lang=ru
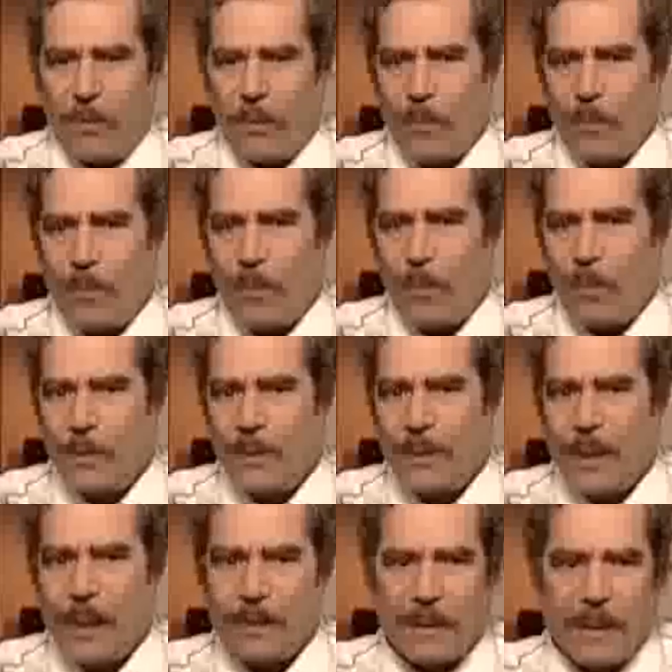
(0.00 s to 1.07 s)
ну,
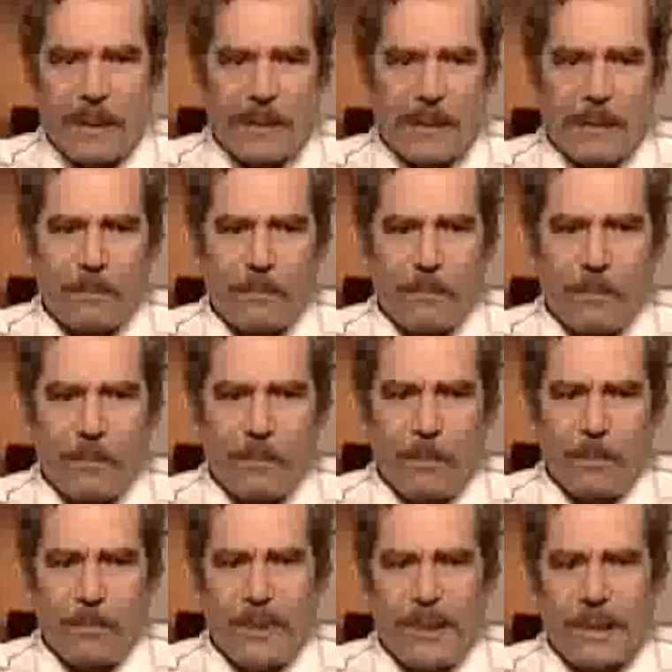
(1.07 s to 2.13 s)
я даже
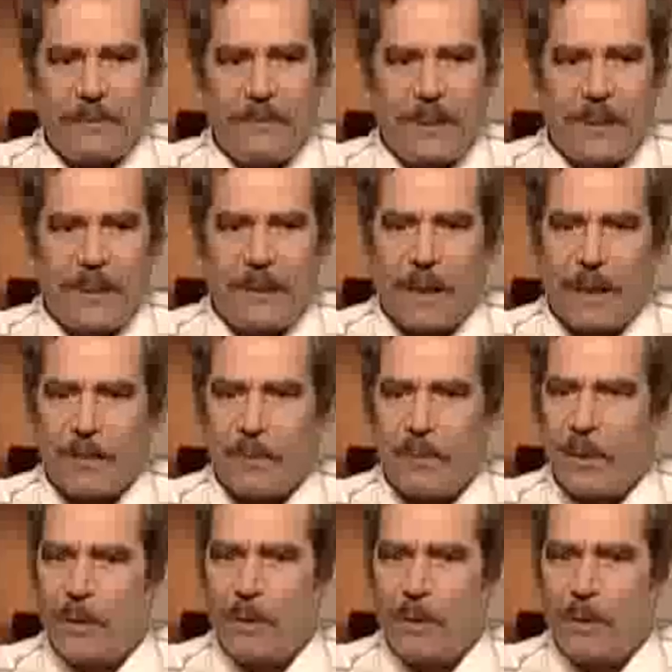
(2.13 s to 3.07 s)
в детстве я считал, что я